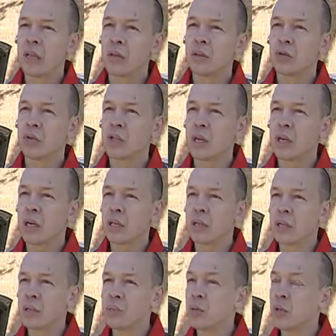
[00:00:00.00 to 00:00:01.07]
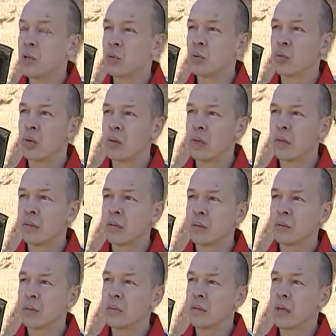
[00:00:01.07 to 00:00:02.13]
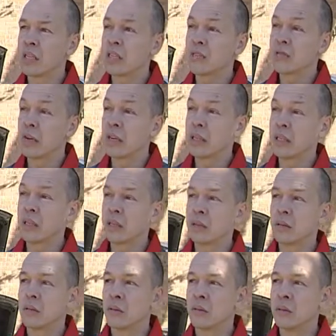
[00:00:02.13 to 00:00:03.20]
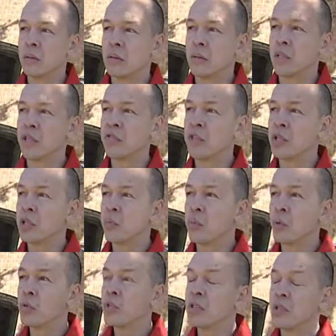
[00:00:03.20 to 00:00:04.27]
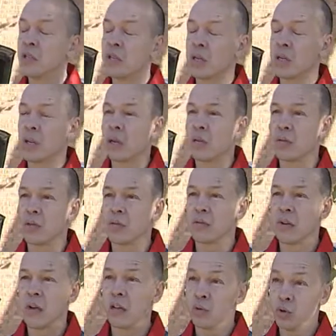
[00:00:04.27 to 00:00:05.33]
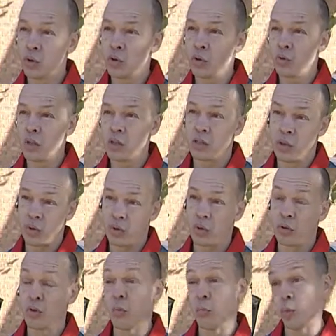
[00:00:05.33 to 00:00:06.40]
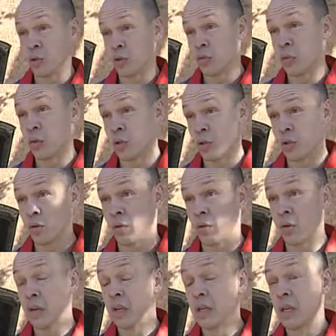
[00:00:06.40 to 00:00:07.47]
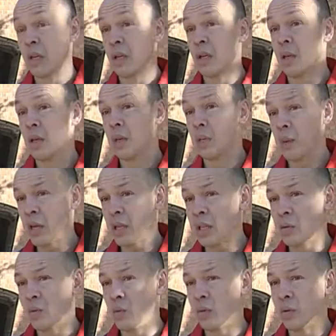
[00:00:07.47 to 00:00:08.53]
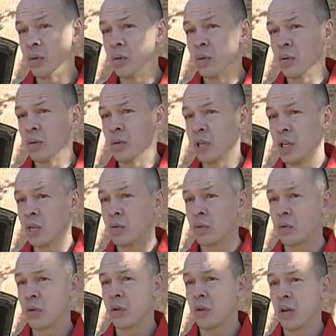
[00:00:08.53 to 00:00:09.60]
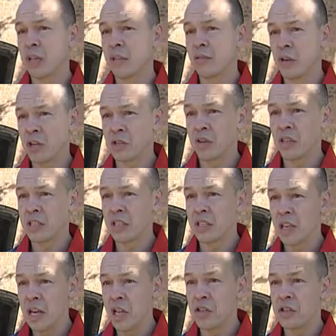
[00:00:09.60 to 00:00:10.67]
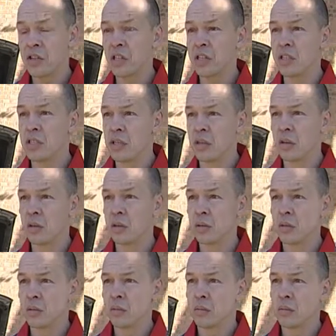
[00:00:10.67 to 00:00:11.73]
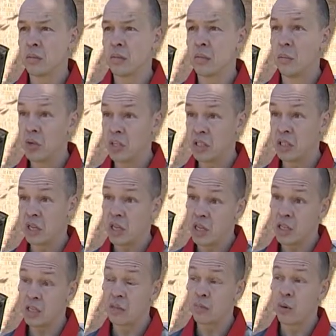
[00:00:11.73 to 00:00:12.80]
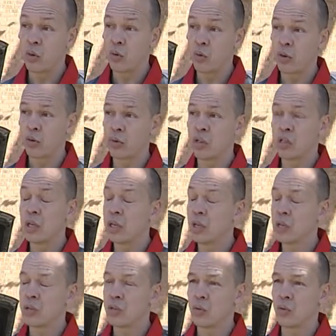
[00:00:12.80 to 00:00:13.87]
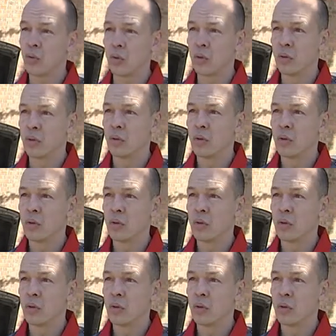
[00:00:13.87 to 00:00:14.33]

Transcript: нужна, когда температура асфальта не выше плюс 10 градусов, а ночью у нас доходит до плюс 2-4. И поэтому те, кто отваживается на летней резине быстро ездить по городу, сильно рискуют.